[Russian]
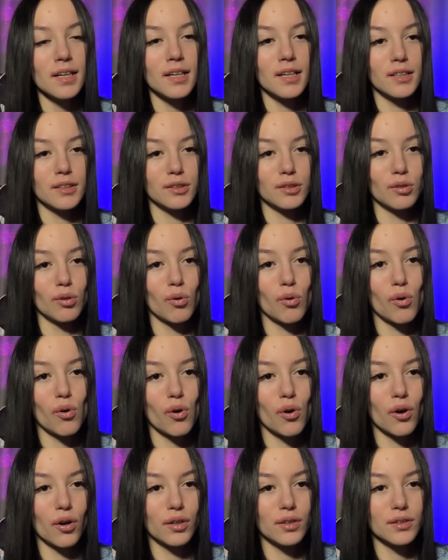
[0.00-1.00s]

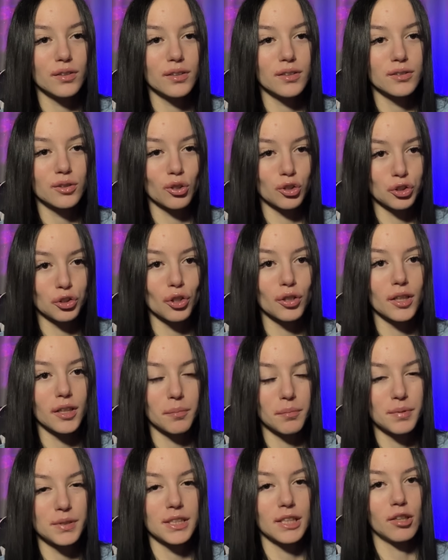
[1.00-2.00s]
но то, что она
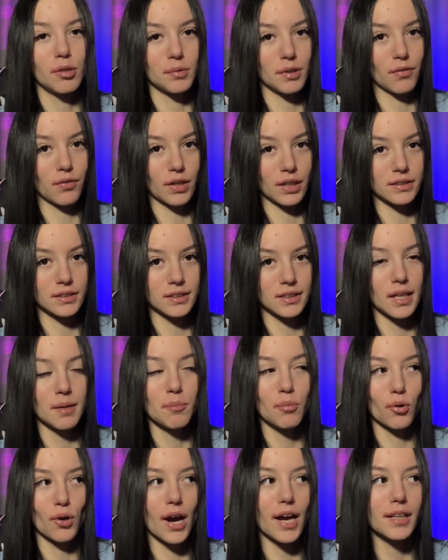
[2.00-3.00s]
написала мне в конце,
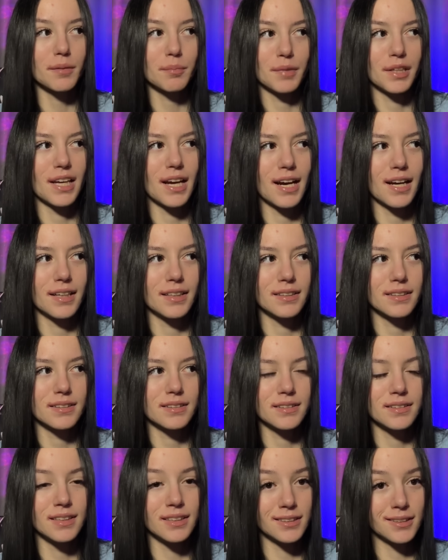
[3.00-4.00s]
пугает меня
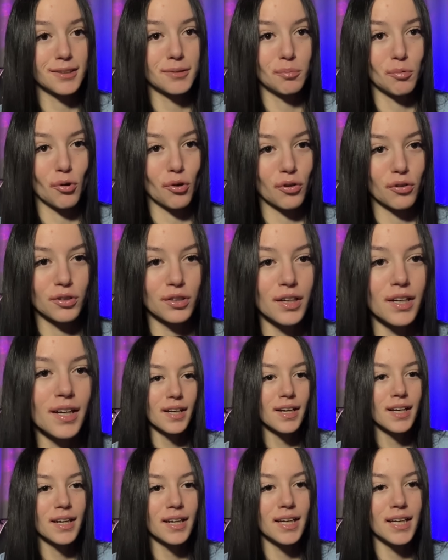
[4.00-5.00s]
до сих пор.
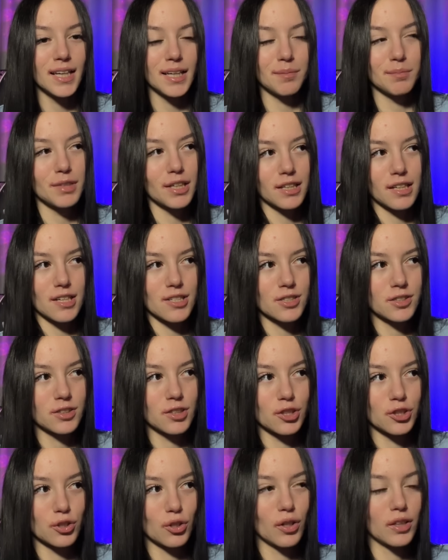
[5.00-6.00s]
И мне
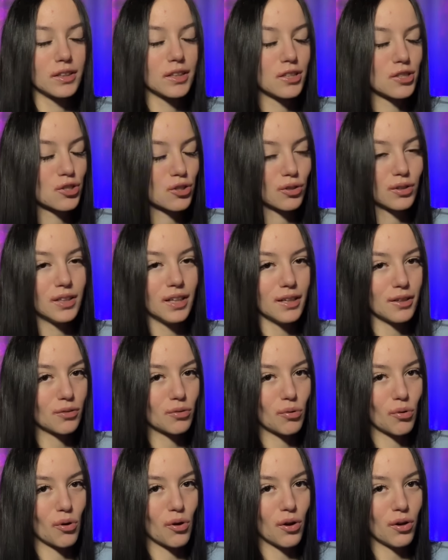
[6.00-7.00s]
кажется, что это еще
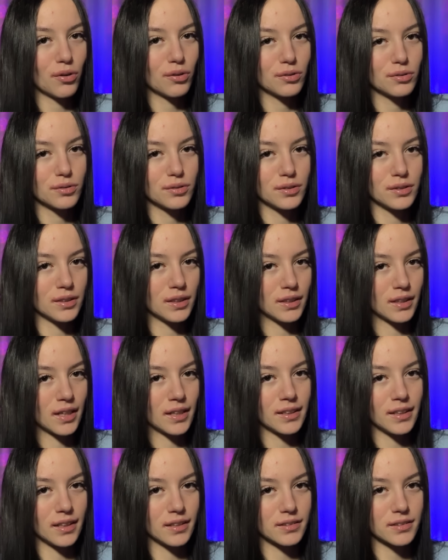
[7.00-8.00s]
далеко не
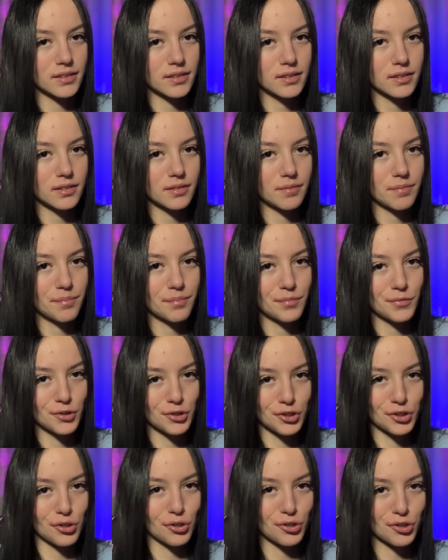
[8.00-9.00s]
конец. Ну
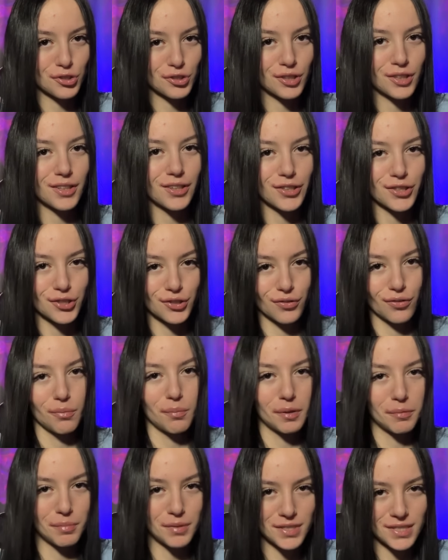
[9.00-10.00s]
что ж, надеюсь, что вы
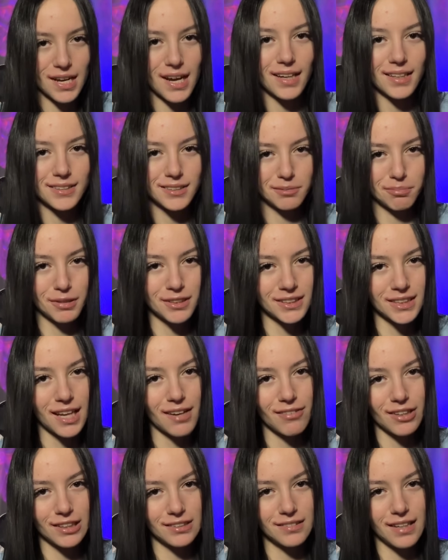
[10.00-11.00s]
подписались,
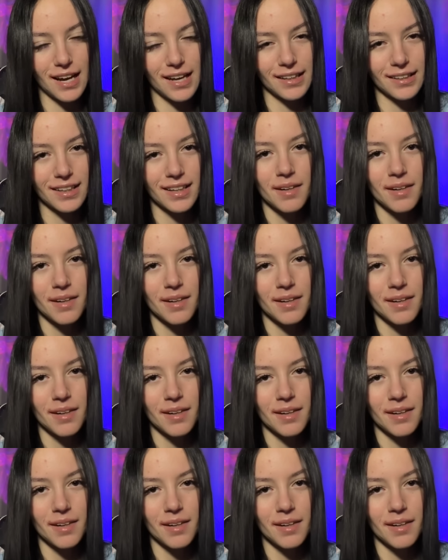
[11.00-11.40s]
поставили лайк,